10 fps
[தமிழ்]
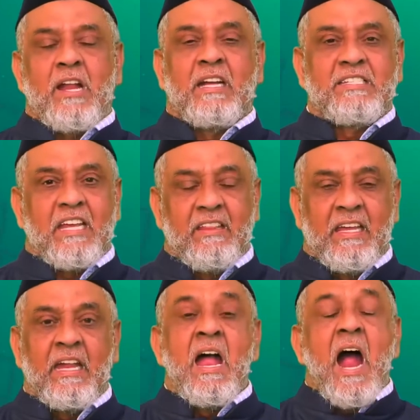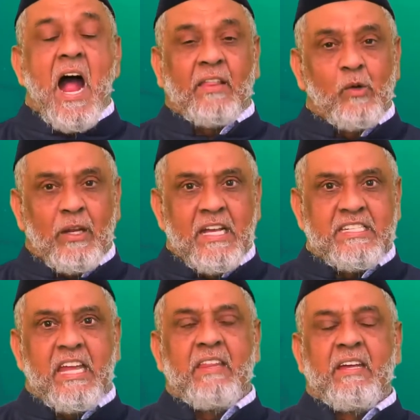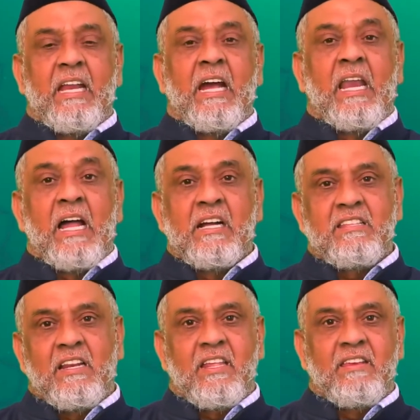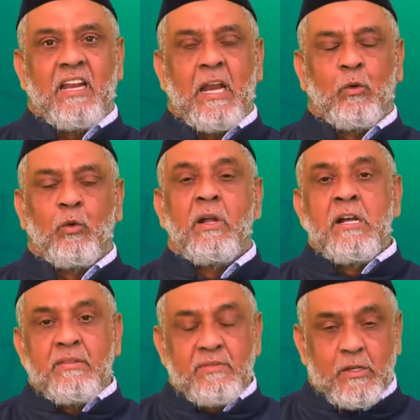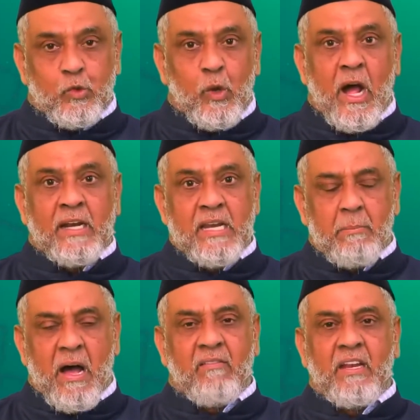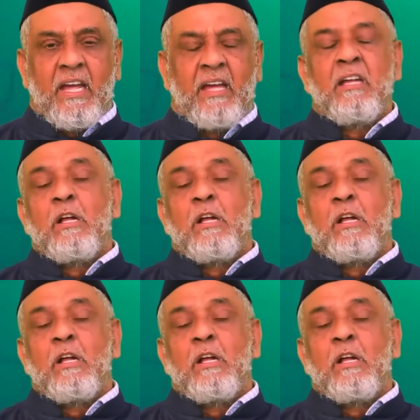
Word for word: நாய் செய்தி அதனுடைய செய்திகளை அல்லாஹ் ஜெல்ல ஜலாலும் இந்த சூரா நபாவிலே